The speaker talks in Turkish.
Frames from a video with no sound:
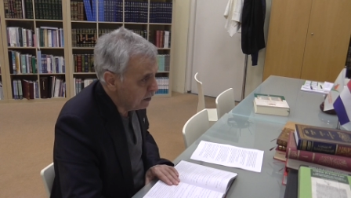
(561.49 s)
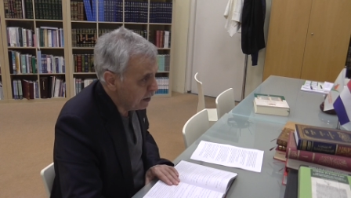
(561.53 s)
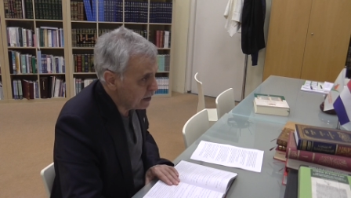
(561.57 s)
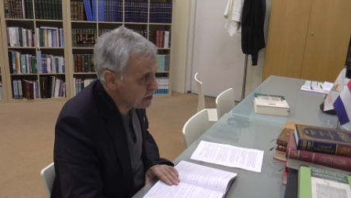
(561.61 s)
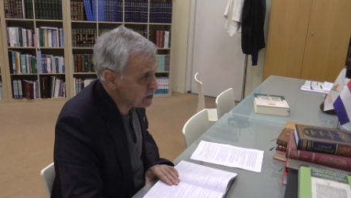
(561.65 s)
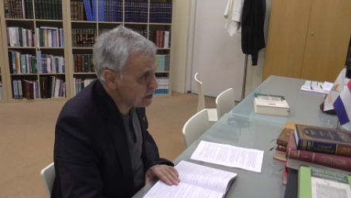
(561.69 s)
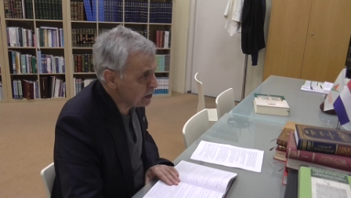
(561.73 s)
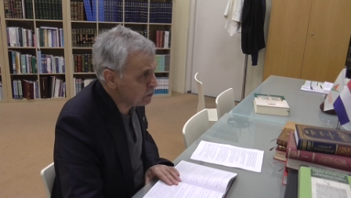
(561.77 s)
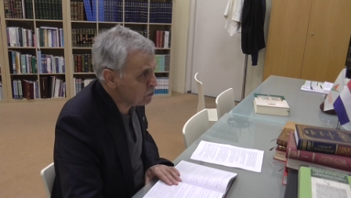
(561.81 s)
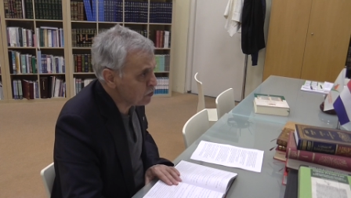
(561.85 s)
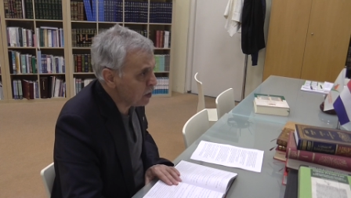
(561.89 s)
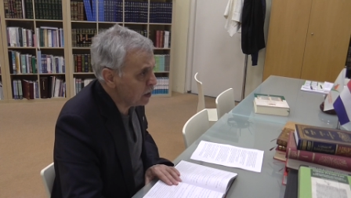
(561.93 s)

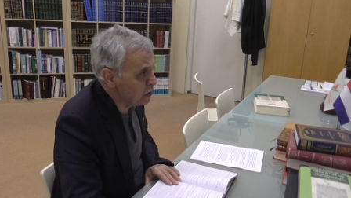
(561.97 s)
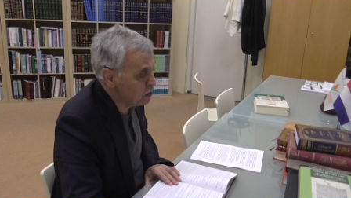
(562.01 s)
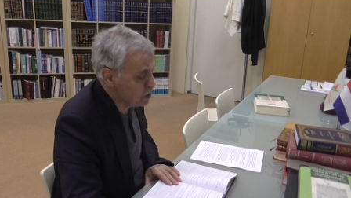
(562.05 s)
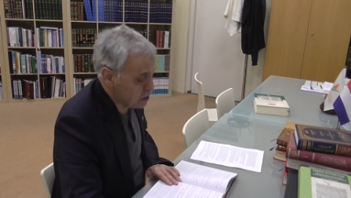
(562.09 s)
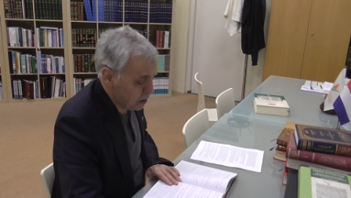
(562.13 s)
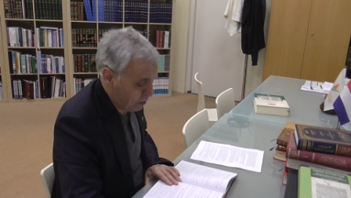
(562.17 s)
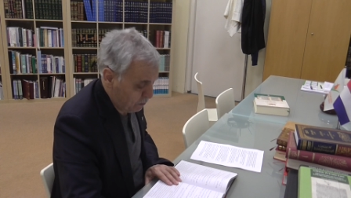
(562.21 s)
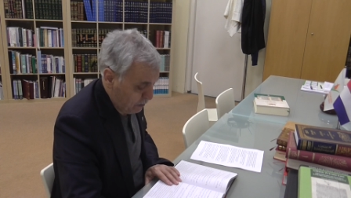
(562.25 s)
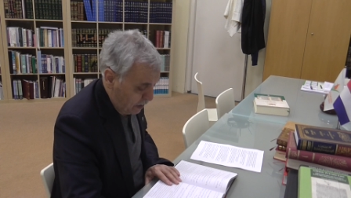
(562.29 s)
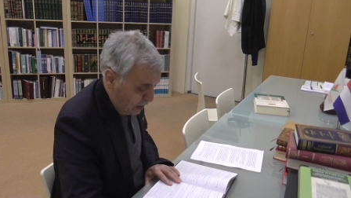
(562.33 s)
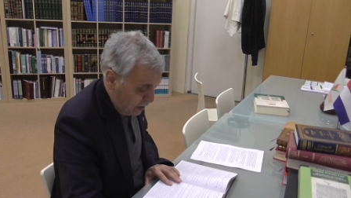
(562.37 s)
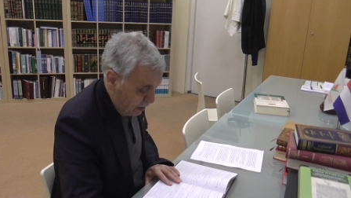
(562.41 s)
Hazreti
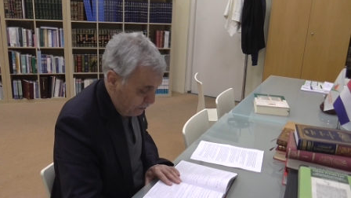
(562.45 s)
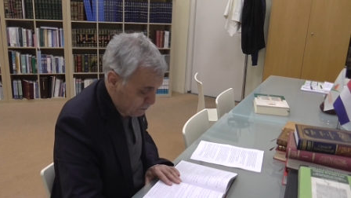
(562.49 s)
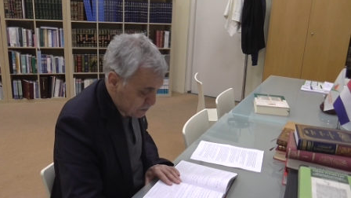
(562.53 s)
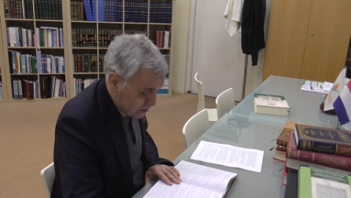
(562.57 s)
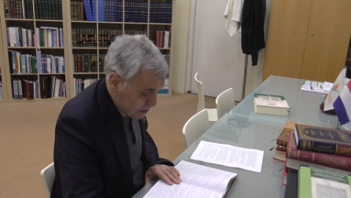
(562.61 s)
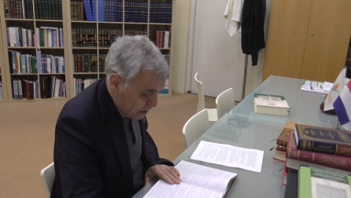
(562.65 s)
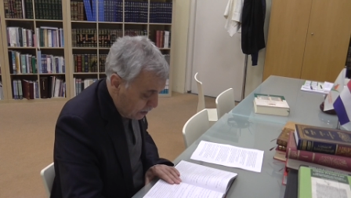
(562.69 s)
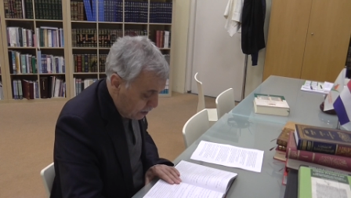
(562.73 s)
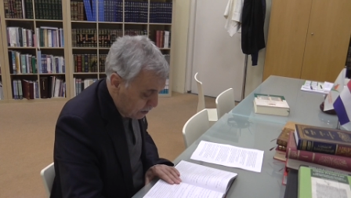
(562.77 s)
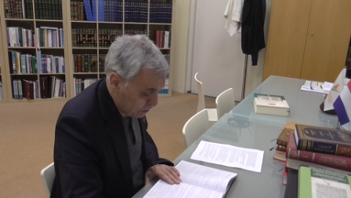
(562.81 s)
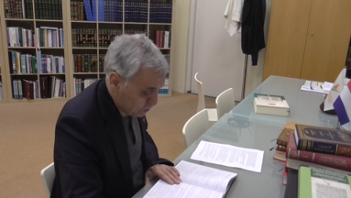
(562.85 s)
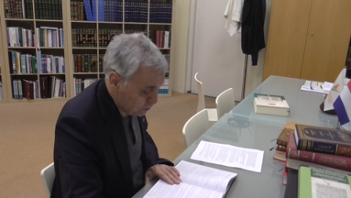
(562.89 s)
Ayşe ve
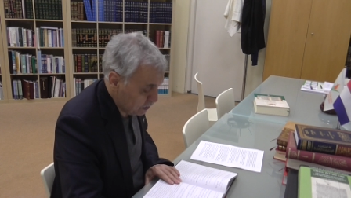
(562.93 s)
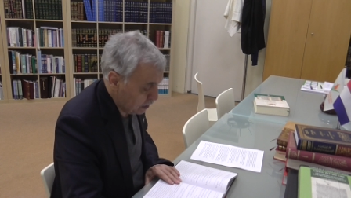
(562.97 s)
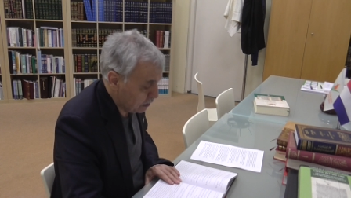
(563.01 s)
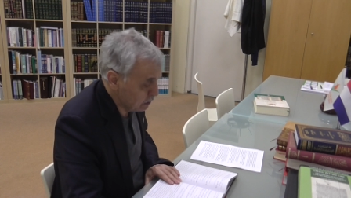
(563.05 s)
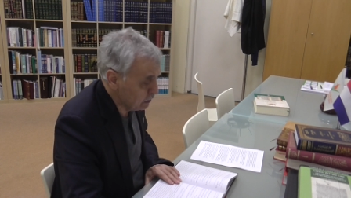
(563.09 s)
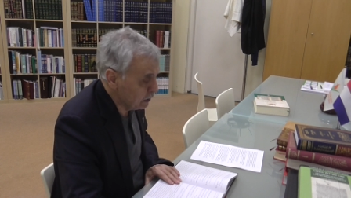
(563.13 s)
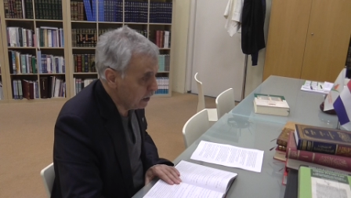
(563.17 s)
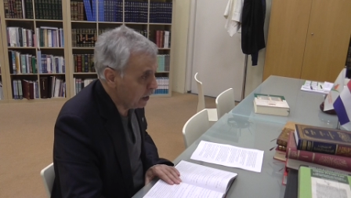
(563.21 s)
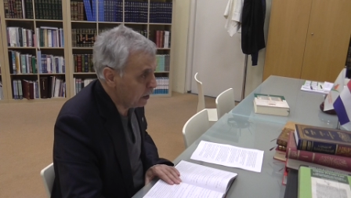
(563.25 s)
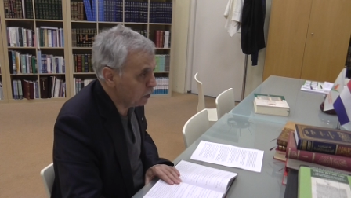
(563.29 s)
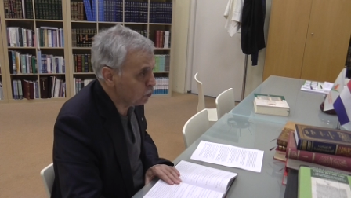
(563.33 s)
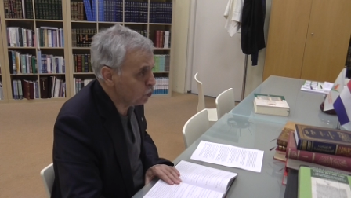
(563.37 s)
Hafsa
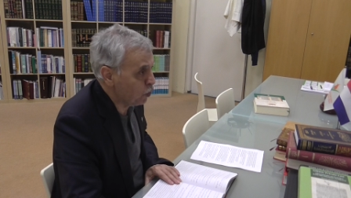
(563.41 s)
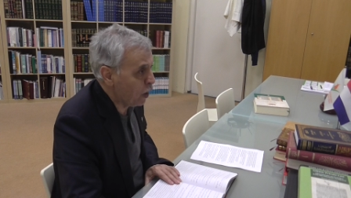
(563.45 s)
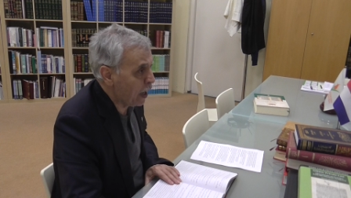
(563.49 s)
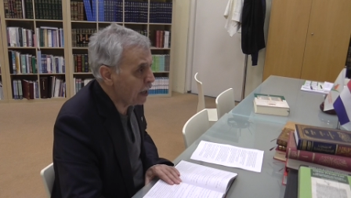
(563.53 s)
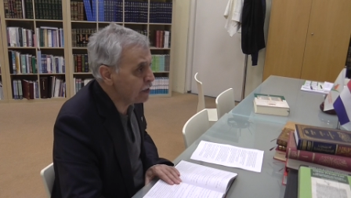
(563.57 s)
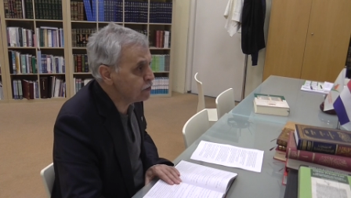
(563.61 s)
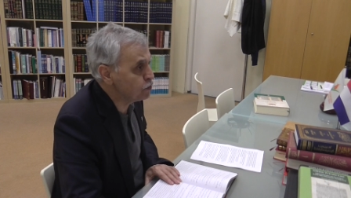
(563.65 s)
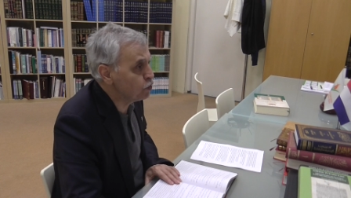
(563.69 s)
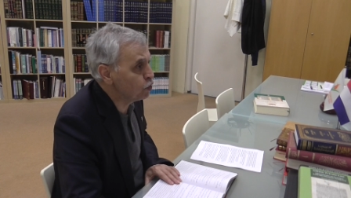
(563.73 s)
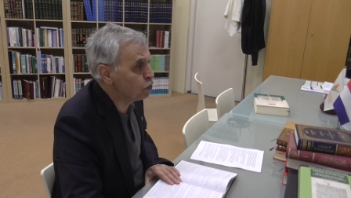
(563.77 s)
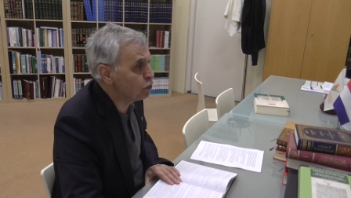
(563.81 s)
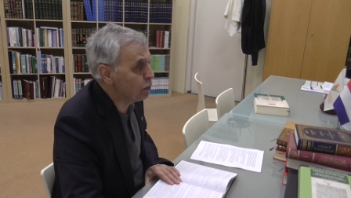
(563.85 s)
radıyallahu
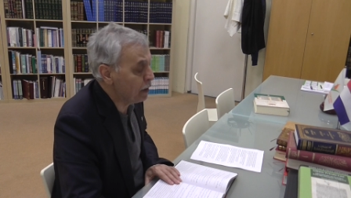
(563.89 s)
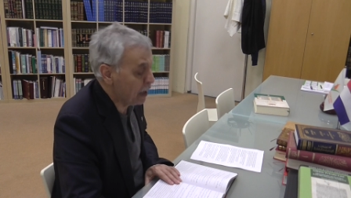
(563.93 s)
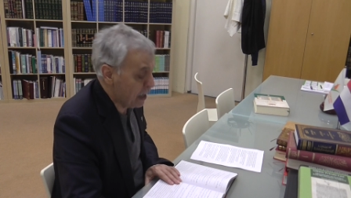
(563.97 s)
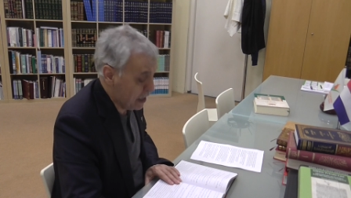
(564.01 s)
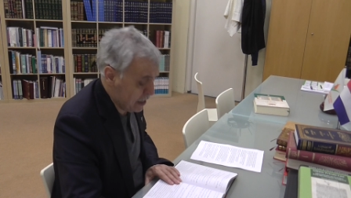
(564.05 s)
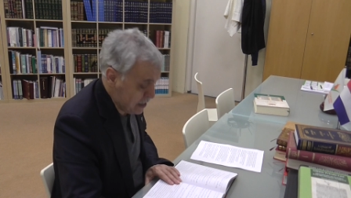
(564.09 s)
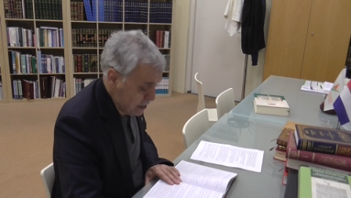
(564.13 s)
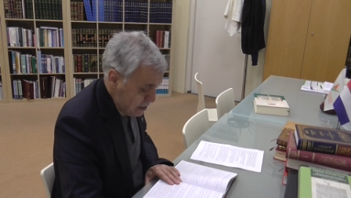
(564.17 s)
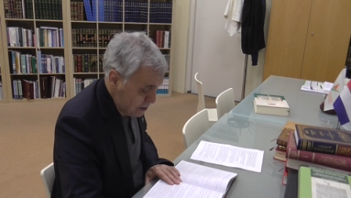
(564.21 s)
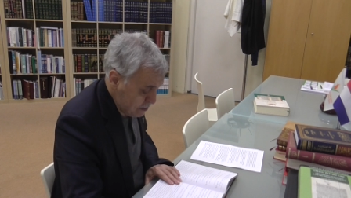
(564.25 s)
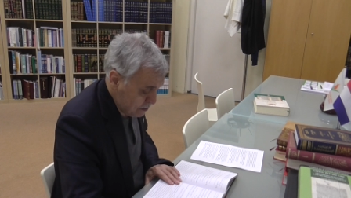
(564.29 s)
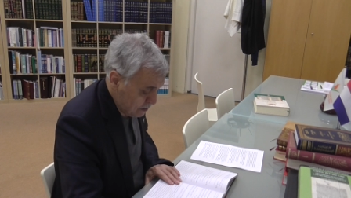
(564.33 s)

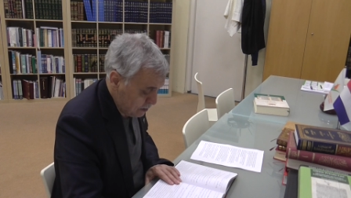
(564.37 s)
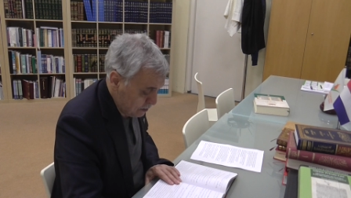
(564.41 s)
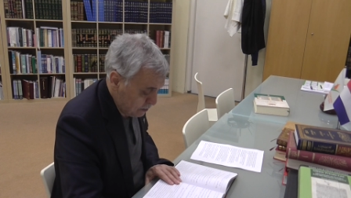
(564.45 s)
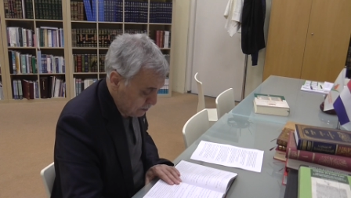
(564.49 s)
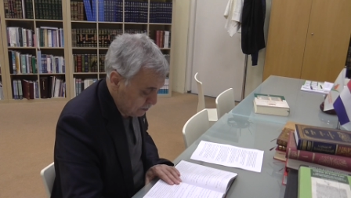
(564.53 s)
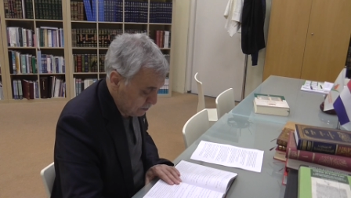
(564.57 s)
anhuma